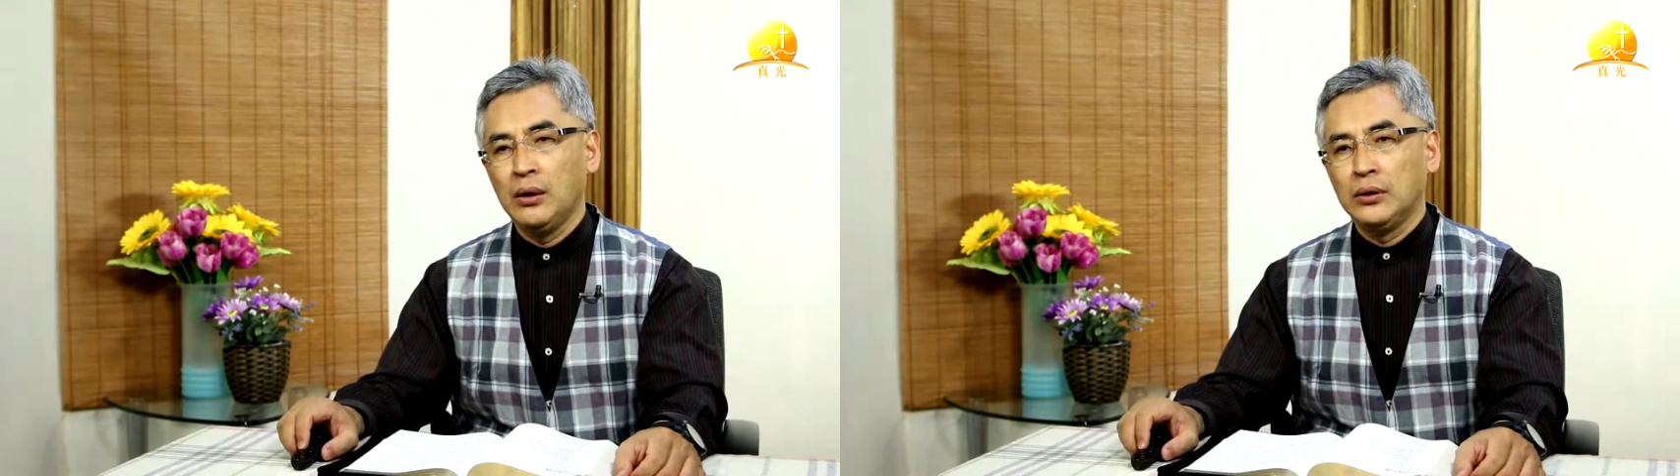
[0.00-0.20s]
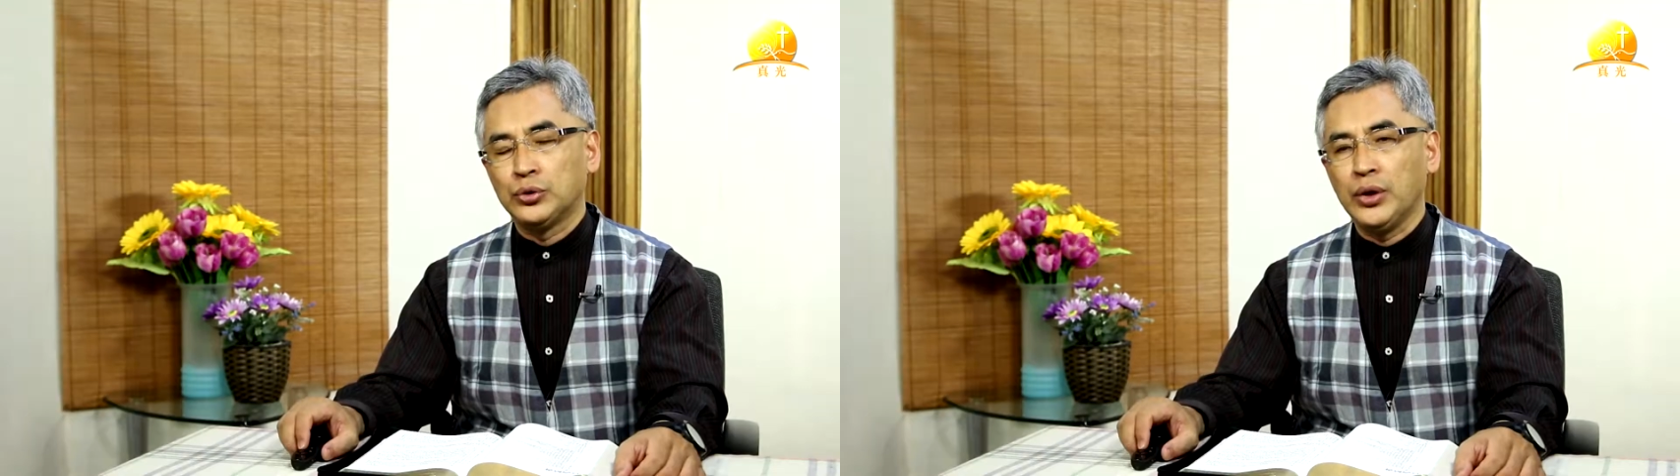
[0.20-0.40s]

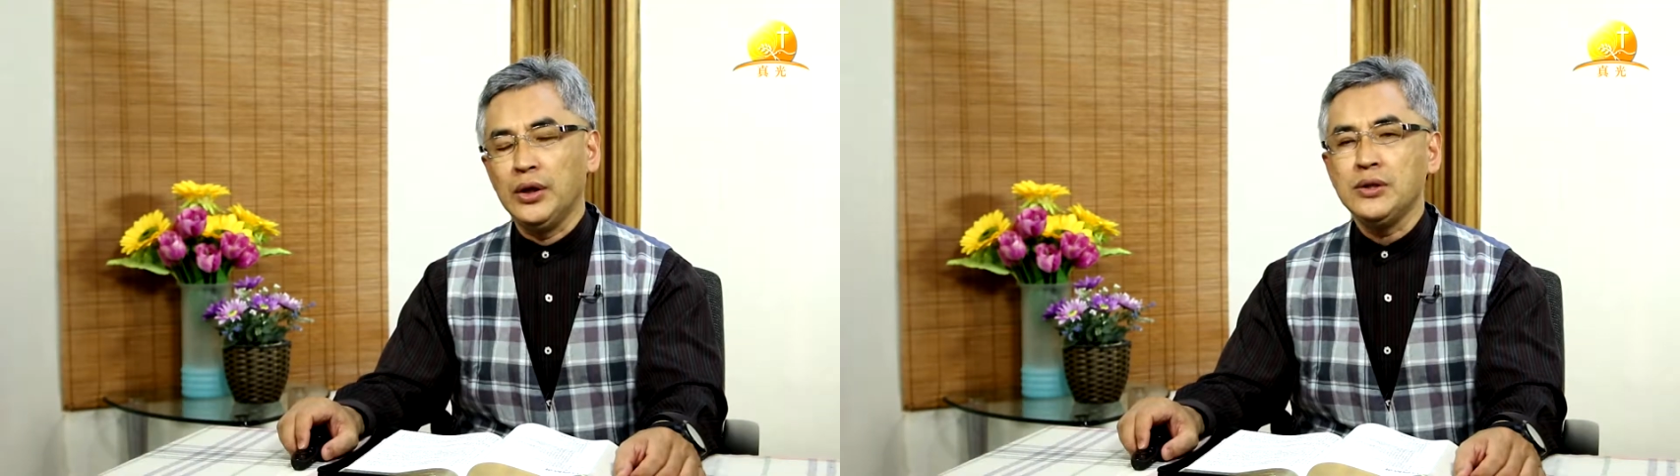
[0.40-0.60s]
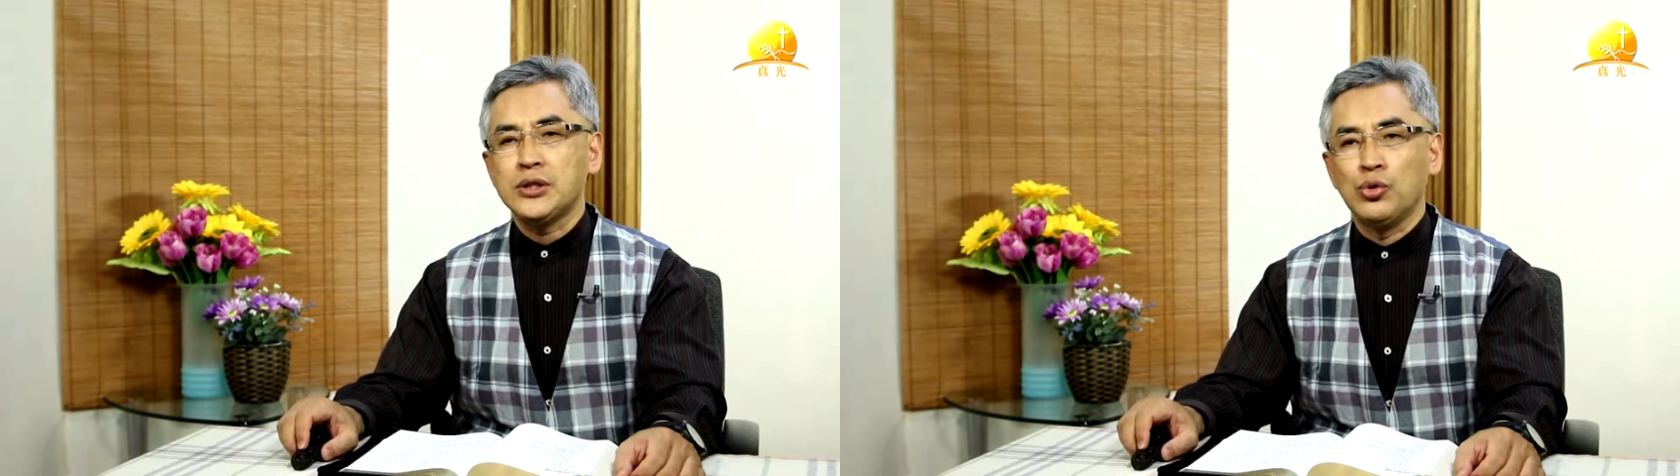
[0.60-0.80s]
所以
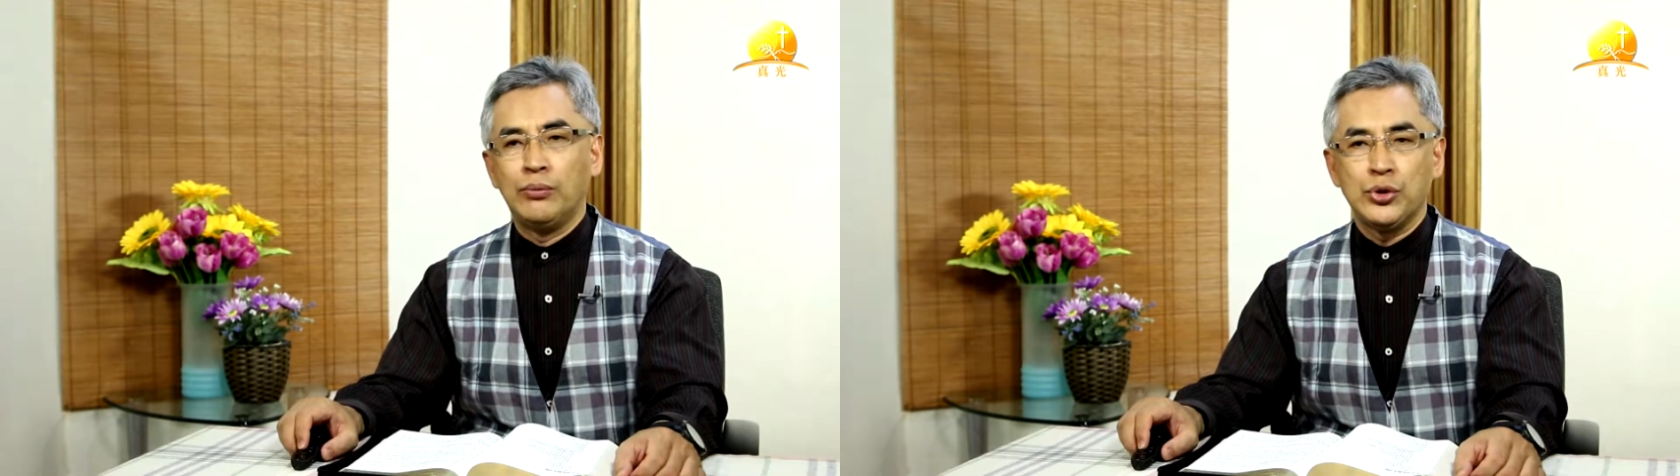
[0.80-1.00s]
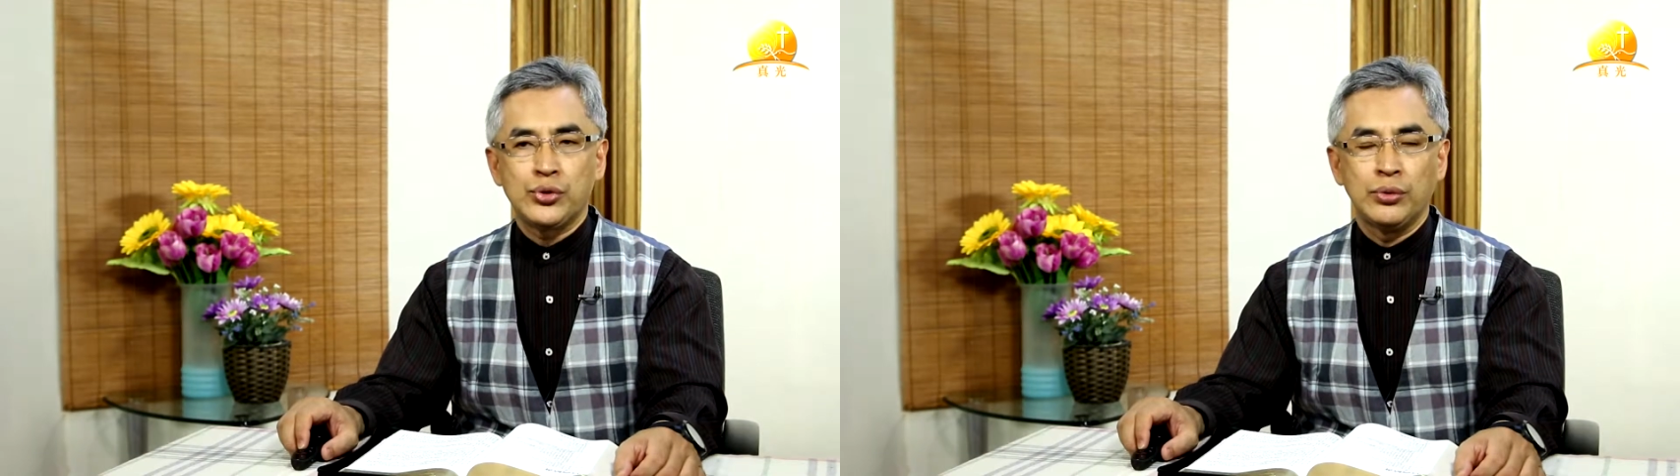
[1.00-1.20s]
因此我
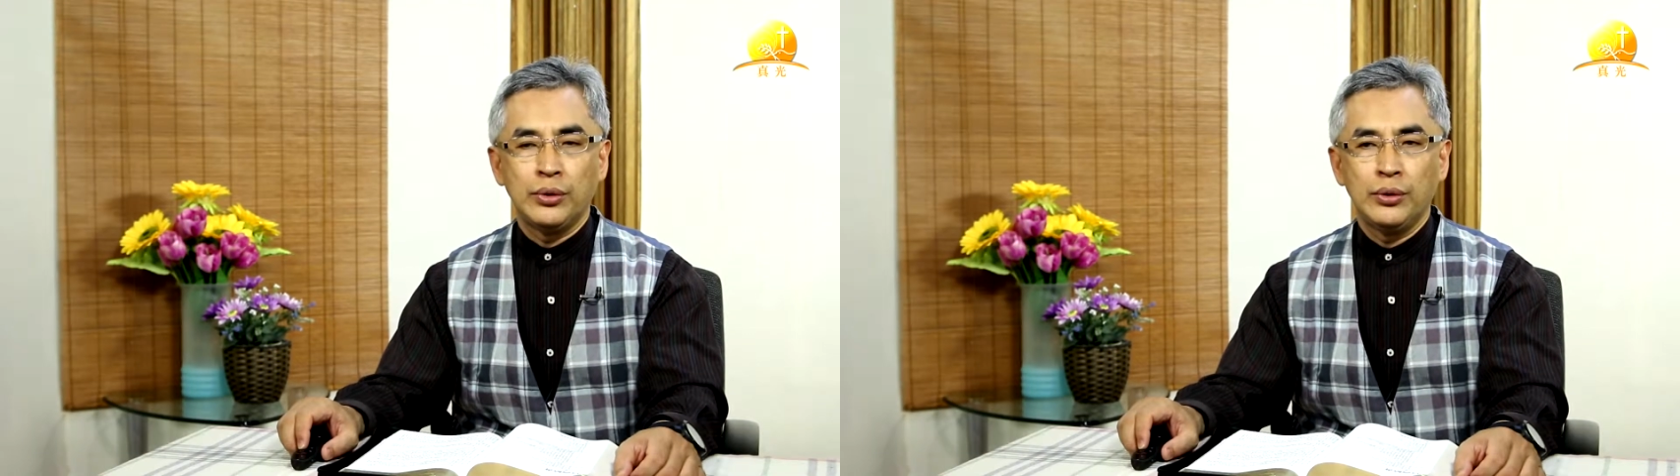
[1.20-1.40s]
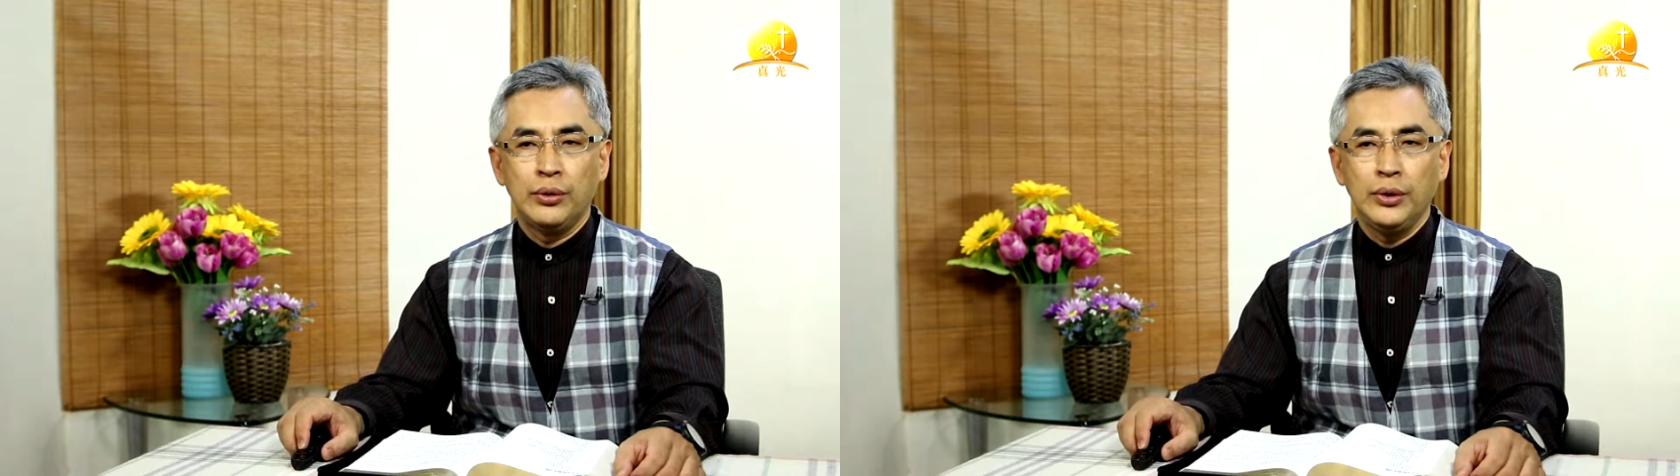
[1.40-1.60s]
们说，